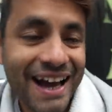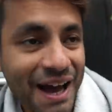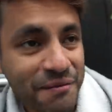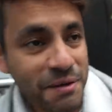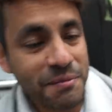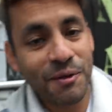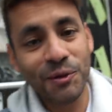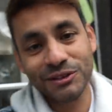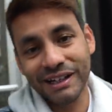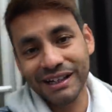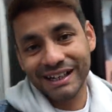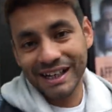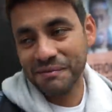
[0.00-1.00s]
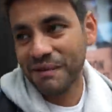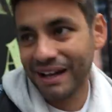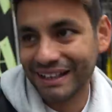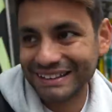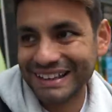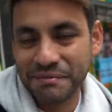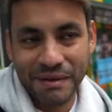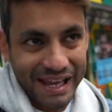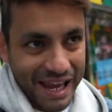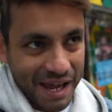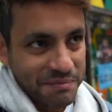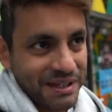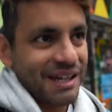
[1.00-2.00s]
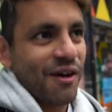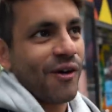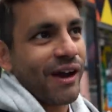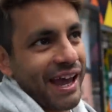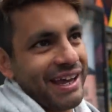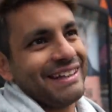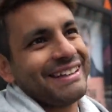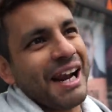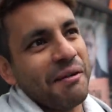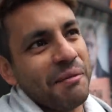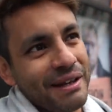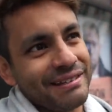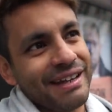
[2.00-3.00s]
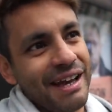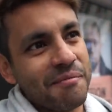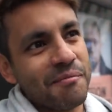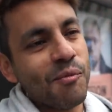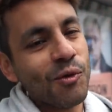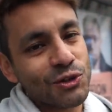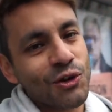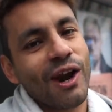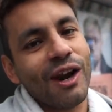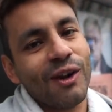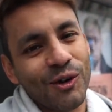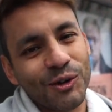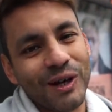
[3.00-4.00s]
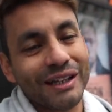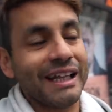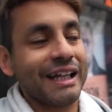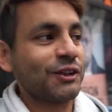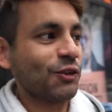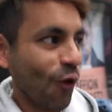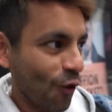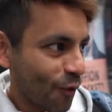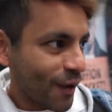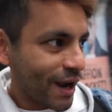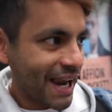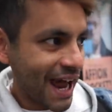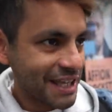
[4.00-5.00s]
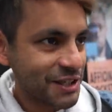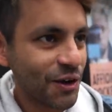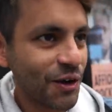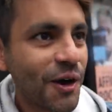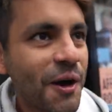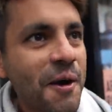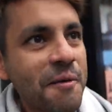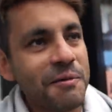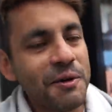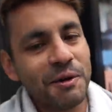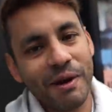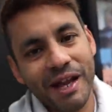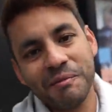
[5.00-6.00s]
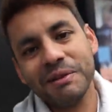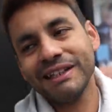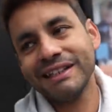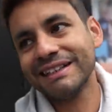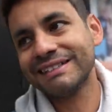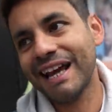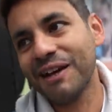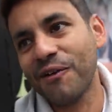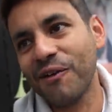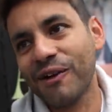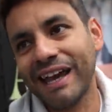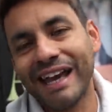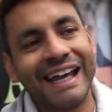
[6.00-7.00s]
A mí me gusta el clima de Miami. Ok, tal vez sea mucho calor durante todo el año, pero en Miami tienes algo que